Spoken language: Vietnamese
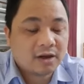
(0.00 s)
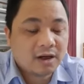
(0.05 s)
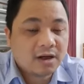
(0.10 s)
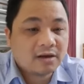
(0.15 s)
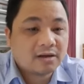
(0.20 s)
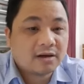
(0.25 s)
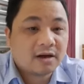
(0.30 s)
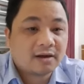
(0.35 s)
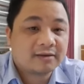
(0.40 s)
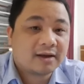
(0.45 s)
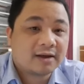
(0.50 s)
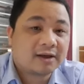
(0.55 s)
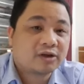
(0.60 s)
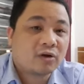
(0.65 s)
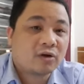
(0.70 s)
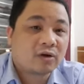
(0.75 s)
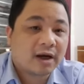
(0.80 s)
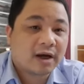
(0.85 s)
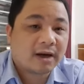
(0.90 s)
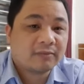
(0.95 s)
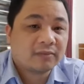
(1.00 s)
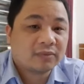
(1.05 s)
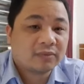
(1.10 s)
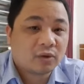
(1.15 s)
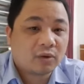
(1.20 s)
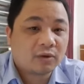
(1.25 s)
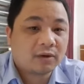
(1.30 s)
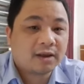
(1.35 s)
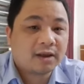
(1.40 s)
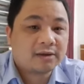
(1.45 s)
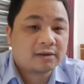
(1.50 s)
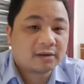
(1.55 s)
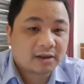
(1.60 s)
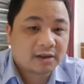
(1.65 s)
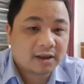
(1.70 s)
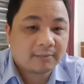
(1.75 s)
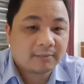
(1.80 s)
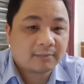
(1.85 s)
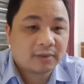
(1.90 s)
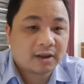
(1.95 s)
hướng dẫn cho các em ôn thi trực
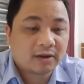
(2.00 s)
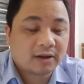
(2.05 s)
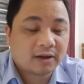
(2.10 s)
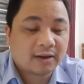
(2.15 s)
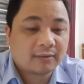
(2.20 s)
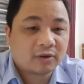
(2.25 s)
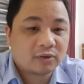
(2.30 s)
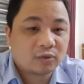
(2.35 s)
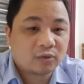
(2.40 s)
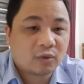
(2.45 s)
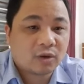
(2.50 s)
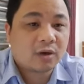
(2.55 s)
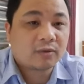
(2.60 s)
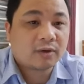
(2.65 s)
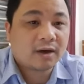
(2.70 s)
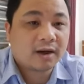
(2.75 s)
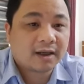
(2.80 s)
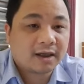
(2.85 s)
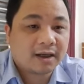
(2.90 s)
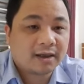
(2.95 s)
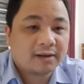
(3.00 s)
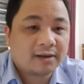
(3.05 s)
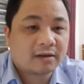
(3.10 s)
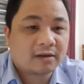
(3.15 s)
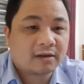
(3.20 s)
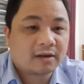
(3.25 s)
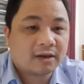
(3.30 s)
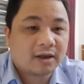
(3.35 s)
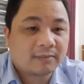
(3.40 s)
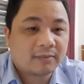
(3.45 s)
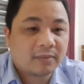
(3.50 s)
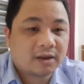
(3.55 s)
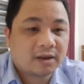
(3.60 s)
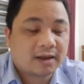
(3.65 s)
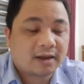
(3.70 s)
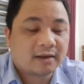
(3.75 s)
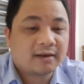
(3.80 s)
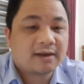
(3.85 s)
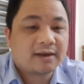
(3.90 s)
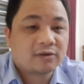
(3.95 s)
tiếp thì các em có nhu cầu đăng ký trực tiếp
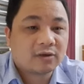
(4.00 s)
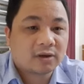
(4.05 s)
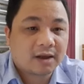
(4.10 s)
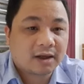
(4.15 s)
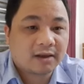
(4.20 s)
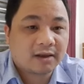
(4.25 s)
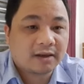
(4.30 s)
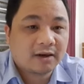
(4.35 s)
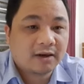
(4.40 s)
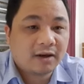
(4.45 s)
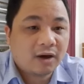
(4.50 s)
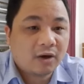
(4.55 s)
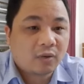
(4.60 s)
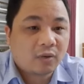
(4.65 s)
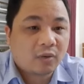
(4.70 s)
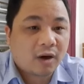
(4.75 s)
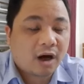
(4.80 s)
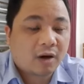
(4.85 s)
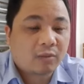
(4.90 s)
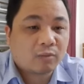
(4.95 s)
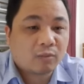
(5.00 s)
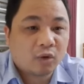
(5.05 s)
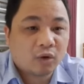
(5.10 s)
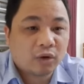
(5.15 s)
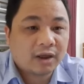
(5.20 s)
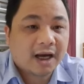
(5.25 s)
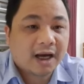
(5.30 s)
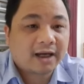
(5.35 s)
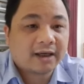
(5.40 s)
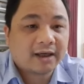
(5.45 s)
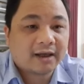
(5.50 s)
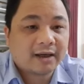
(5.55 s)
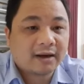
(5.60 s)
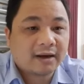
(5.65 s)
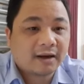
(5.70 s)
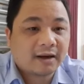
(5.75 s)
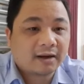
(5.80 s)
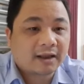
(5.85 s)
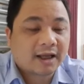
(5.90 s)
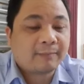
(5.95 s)
nhắn tin cho thầy khóa học 4 ngày
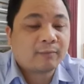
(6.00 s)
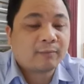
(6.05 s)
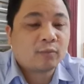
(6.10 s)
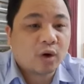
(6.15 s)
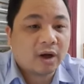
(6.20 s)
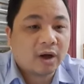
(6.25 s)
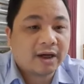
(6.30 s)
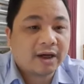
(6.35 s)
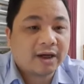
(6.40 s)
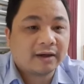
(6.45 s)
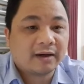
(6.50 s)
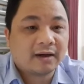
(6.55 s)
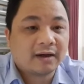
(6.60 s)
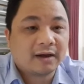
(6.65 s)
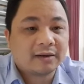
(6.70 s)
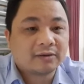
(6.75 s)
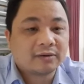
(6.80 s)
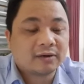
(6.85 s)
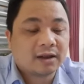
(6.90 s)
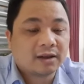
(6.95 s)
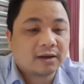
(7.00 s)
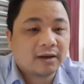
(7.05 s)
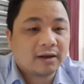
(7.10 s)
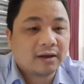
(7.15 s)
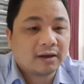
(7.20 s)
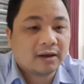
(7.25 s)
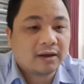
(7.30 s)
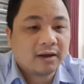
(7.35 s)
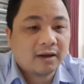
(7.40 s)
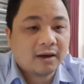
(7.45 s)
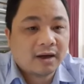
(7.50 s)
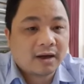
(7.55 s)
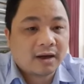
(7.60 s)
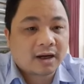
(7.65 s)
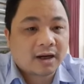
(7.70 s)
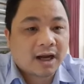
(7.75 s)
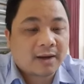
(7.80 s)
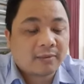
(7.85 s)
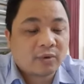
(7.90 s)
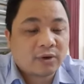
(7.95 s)
8 buổi đấy chúng ta thấy là
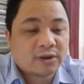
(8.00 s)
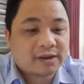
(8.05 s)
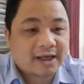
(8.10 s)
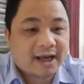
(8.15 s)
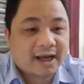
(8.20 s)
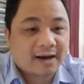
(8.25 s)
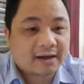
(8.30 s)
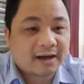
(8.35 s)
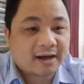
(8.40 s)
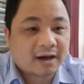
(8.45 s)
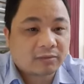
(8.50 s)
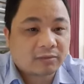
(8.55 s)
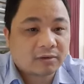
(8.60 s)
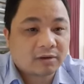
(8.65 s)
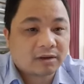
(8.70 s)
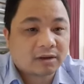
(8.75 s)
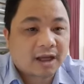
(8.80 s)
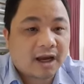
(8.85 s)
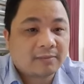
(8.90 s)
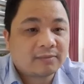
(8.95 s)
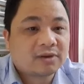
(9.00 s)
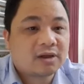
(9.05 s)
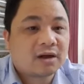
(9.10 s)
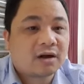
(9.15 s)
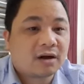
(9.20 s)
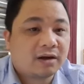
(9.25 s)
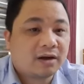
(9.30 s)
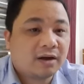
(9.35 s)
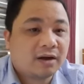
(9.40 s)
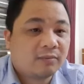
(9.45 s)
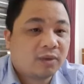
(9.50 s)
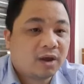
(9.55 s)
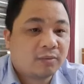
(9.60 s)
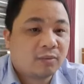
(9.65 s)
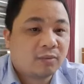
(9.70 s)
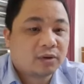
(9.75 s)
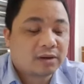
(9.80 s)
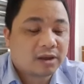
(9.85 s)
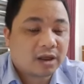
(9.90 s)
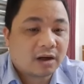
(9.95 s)
ca buổi sáng thì học từ 8 giờ đến
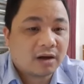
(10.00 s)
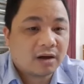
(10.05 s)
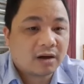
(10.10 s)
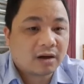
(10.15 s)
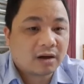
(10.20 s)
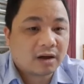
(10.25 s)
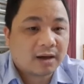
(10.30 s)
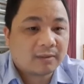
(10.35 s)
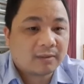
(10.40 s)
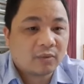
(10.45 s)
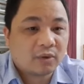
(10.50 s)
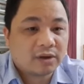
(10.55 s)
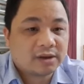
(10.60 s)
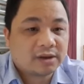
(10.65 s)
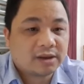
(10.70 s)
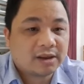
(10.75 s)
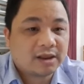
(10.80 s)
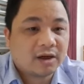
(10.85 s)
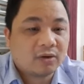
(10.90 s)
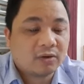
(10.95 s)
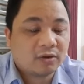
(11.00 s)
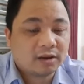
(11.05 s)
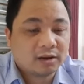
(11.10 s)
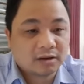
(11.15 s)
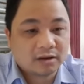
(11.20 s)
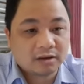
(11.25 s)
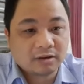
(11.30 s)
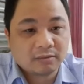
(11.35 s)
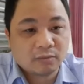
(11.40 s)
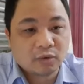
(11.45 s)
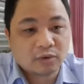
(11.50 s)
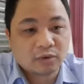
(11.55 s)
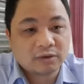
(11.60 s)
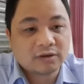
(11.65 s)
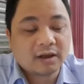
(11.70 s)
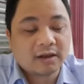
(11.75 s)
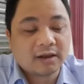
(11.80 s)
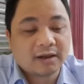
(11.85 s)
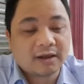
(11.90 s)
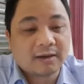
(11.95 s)
11 giờ ca buổi chiều thì từ một
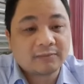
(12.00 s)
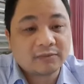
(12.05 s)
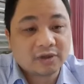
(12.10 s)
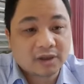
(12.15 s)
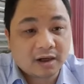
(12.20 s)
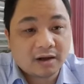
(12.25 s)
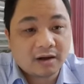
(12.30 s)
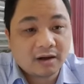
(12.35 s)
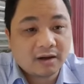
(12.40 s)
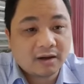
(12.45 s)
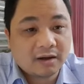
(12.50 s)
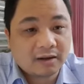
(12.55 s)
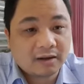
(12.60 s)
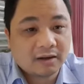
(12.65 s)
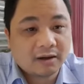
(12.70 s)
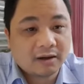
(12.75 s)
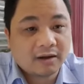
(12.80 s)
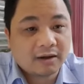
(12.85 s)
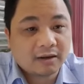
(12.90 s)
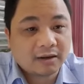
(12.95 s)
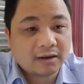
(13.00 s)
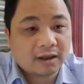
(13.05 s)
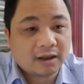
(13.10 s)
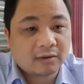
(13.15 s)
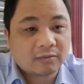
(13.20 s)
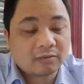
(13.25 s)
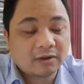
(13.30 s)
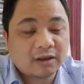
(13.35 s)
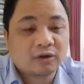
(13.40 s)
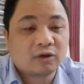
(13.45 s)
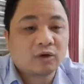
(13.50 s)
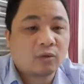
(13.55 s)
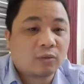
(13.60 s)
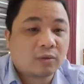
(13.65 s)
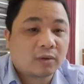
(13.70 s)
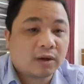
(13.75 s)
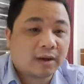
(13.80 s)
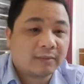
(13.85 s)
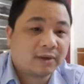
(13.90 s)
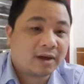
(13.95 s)
rưỡi đến 5 giờ đó để học liên tục
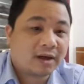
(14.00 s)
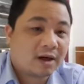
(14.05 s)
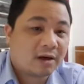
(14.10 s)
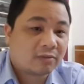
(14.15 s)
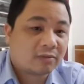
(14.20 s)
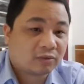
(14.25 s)
em nhé học